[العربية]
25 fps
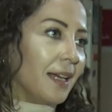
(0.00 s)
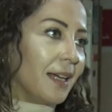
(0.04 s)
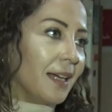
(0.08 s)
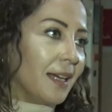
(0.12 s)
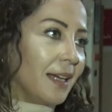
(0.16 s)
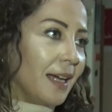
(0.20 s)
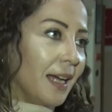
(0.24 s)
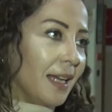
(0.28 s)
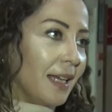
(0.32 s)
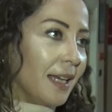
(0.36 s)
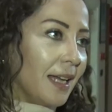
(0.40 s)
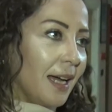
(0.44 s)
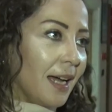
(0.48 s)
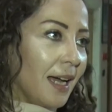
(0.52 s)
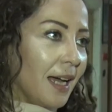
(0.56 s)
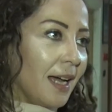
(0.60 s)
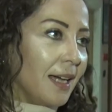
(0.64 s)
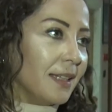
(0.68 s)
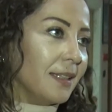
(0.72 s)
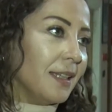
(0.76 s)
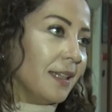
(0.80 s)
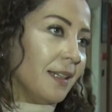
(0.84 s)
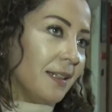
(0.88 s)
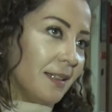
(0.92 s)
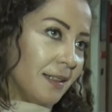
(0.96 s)
هلا
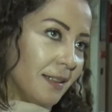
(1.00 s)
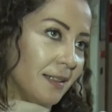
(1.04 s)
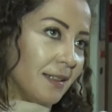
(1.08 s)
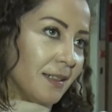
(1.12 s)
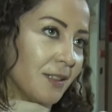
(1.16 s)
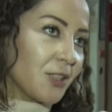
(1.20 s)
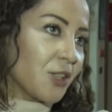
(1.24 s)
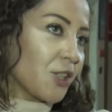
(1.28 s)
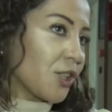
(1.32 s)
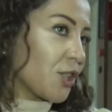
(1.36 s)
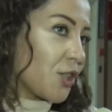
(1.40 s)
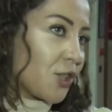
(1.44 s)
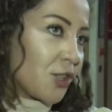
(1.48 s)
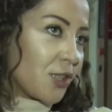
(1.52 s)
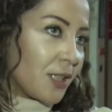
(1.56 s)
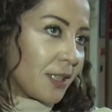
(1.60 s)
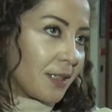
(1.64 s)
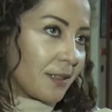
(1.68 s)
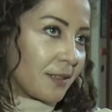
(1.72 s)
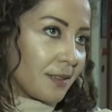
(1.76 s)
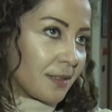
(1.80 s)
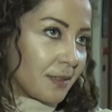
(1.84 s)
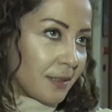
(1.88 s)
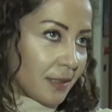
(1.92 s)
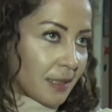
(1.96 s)
هذا الشيء
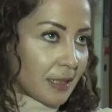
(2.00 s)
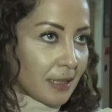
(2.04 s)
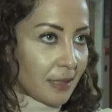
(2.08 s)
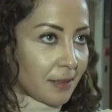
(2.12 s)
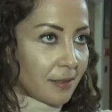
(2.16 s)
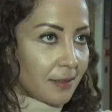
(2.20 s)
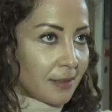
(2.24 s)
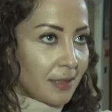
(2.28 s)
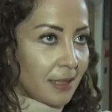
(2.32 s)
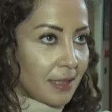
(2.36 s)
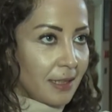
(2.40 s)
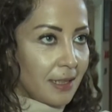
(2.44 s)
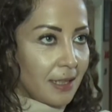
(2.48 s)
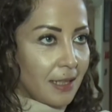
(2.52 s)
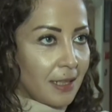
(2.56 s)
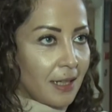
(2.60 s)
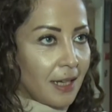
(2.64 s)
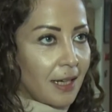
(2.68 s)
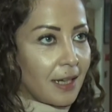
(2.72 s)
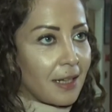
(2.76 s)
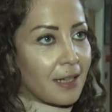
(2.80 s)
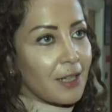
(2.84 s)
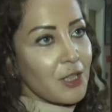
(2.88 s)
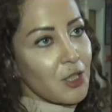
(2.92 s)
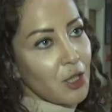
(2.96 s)
جديد إلي يعني
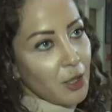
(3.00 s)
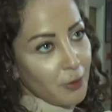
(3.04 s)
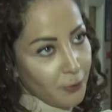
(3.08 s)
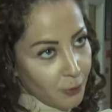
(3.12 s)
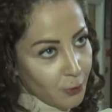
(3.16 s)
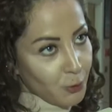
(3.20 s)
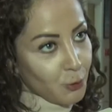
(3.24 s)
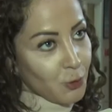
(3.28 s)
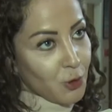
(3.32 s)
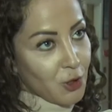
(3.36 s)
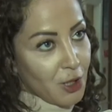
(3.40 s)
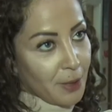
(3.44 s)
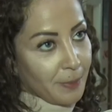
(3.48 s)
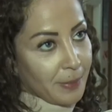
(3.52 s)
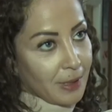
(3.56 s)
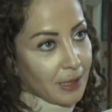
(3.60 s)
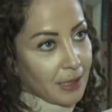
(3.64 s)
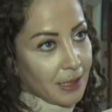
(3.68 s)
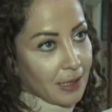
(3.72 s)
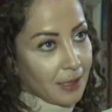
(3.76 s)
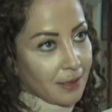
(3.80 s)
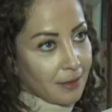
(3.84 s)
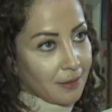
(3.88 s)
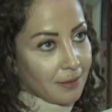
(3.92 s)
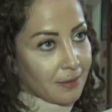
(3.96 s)
أنا خريجة فنون
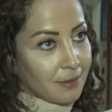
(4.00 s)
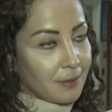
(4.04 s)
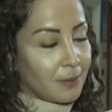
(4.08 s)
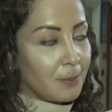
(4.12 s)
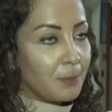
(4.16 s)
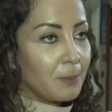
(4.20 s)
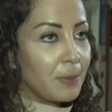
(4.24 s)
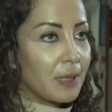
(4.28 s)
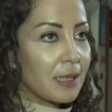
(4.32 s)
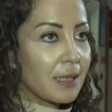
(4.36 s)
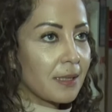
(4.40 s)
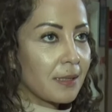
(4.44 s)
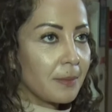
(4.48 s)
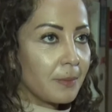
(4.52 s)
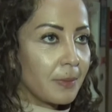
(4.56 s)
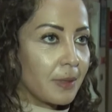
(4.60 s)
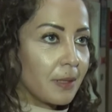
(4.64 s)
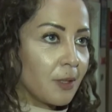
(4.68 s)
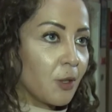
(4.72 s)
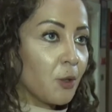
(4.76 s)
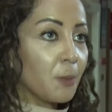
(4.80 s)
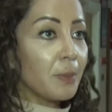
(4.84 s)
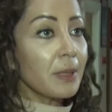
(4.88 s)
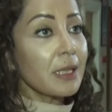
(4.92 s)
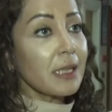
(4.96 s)
جميلة بس
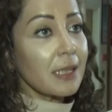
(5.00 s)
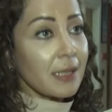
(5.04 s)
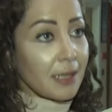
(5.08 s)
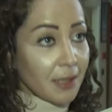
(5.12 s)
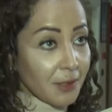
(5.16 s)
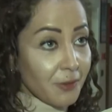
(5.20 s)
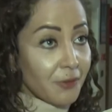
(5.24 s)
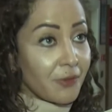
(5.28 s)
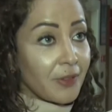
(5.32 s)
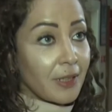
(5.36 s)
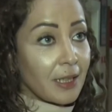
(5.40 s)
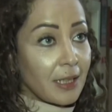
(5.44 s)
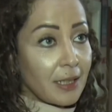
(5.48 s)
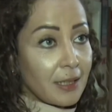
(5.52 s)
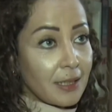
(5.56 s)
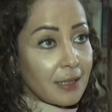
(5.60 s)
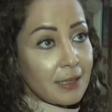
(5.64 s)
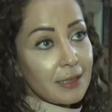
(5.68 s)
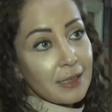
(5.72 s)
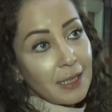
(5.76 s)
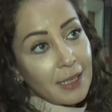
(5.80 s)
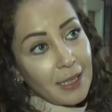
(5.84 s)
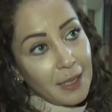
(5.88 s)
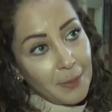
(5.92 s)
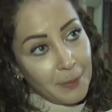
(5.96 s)
إنه بالصدفة
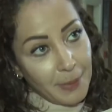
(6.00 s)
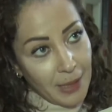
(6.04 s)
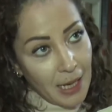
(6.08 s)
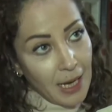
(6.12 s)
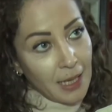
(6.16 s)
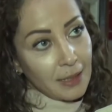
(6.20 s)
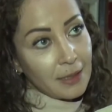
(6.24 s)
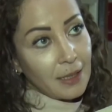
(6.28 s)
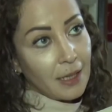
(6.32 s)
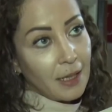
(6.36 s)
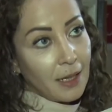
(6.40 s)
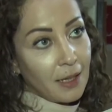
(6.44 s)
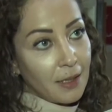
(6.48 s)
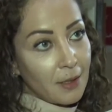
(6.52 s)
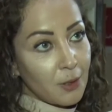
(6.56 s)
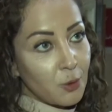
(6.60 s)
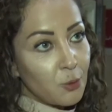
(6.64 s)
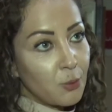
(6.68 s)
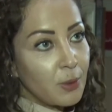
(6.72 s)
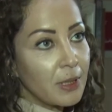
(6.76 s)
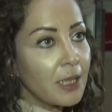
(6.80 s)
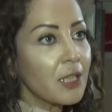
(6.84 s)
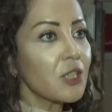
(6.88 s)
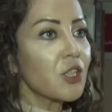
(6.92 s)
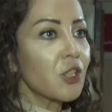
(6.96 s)
كنت أنا بهذا
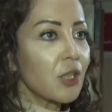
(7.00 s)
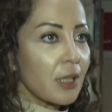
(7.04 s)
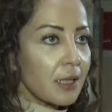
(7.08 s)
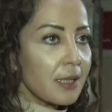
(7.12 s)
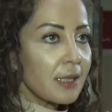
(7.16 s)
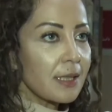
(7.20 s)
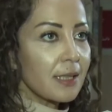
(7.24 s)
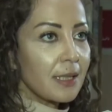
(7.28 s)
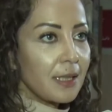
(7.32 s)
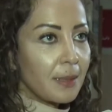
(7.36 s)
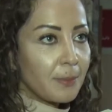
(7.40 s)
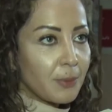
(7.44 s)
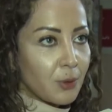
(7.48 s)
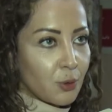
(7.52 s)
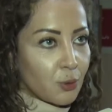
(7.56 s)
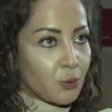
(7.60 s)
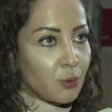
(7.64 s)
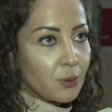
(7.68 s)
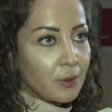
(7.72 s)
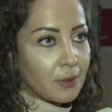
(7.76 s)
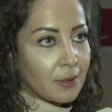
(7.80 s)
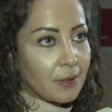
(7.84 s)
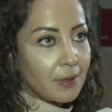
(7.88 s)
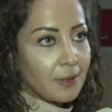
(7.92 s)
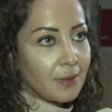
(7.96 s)
العرض وهي الشخصية
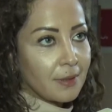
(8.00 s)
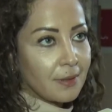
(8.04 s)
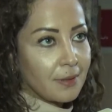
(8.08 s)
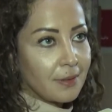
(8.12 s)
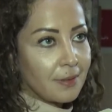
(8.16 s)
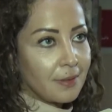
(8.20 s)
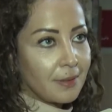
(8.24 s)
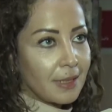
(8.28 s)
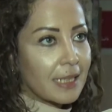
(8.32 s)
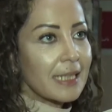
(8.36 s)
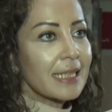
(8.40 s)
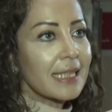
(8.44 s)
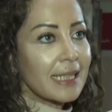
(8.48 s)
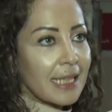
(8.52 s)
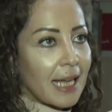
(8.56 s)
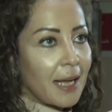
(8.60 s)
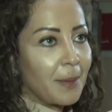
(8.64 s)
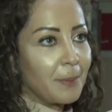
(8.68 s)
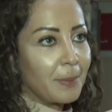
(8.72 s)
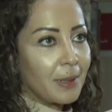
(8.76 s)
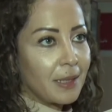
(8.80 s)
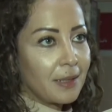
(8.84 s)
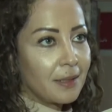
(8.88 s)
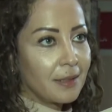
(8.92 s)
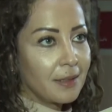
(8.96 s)
بتكون
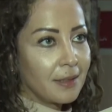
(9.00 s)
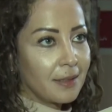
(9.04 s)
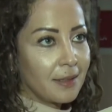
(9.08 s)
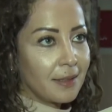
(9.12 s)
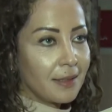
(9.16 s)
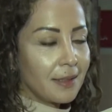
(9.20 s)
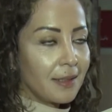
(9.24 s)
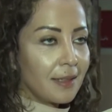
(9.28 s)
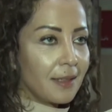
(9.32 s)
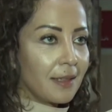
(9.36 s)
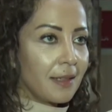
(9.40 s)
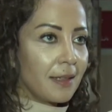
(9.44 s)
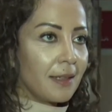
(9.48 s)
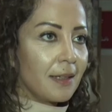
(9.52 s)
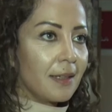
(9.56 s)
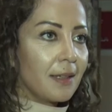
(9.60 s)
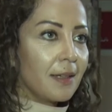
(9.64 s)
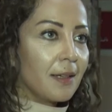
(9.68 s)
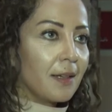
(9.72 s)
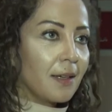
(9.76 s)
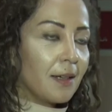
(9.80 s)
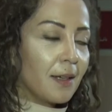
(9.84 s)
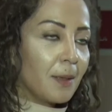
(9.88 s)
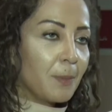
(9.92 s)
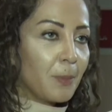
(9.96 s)
رسامة
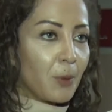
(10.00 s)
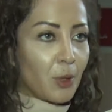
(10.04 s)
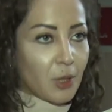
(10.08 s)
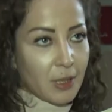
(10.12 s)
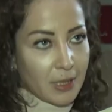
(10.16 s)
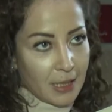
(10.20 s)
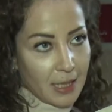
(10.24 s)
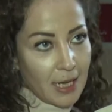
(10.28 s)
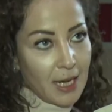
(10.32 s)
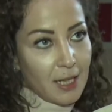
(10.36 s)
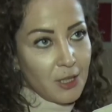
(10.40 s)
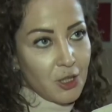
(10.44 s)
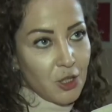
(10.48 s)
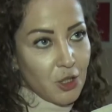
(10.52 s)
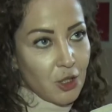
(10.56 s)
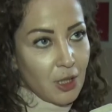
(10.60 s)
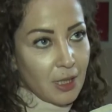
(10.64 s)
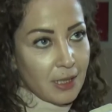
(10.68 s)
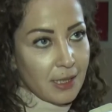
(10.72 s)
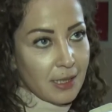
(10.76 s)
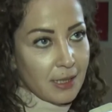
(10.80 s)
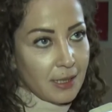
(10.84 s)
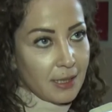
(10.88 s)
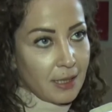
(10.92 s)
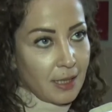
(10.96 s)
آه، بورتريهات
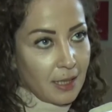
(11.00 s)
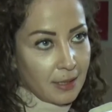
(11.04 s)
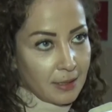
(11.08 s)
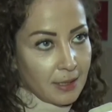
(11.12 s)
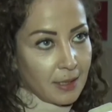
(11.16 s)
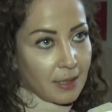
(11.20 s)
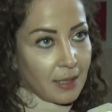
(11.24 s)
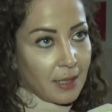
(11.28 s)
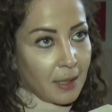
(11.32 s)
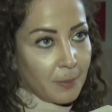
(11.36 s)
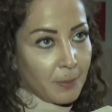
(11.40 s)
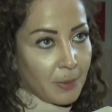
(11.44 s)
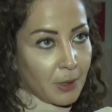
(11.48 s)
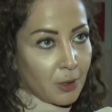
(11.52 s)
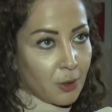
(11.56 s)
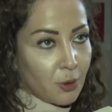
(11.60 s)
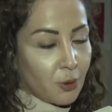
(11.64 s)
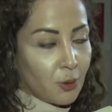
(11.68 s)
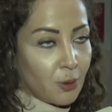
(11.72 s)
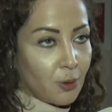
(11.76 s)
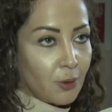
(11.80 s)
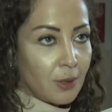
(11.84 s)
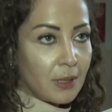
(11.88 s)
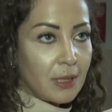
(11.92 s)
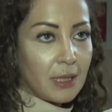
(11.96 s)
الشخصيات أنا
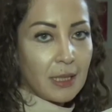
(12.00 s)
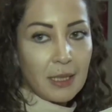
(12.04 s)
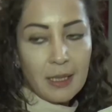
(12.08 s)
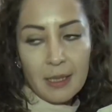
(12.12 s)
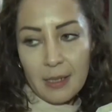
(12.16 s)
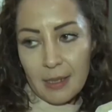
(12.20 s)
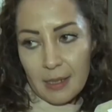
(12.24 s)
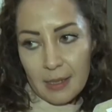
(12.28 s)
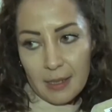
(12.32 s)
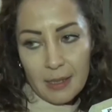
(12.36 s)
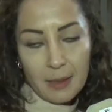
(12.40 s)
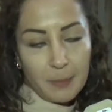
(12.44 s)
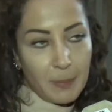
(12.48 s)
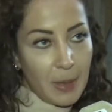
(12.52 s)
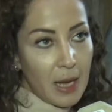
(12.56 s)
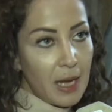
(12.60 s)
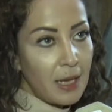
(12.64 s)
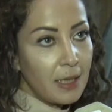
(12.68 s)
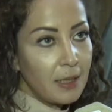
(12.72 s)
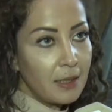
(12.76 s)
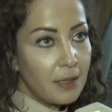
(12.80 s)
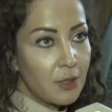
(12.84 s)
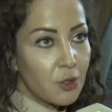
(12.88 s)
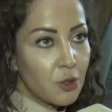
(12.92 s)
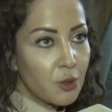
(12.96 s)
عملتهم
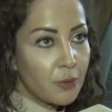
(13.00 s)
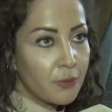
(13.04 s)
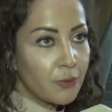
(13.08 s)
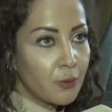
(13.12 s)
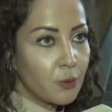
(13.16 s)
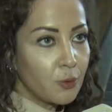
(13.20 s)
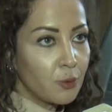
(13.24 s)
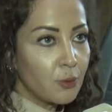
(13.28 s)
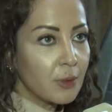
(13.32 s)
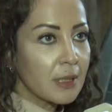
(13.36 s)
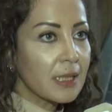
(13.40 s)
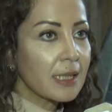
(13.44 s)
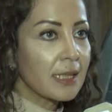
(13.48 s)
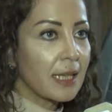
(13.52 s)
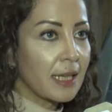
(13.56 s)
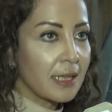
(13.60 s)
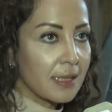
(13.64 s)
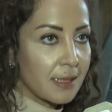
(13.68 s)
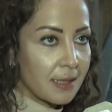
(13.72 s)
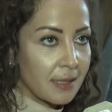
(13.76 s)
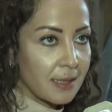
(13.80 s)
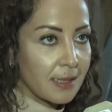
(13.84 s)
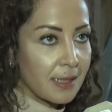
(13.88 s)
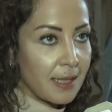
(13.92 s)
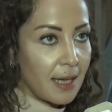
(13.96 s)
الباقي اللي شفتوه
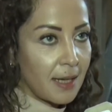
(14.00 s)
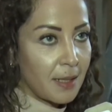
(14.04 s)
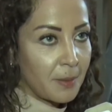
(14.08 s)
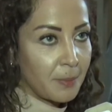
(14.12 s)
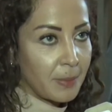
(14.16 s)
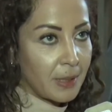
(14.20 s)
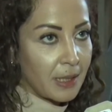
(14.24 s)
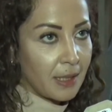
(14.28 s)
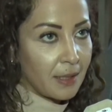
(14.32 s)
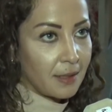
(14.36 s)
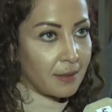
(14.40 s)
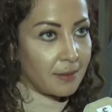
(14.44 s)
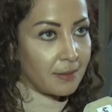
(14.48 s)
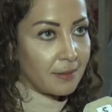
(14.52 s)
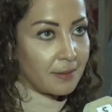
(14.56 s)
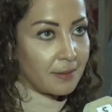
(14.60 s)
أستاذ نزار بلال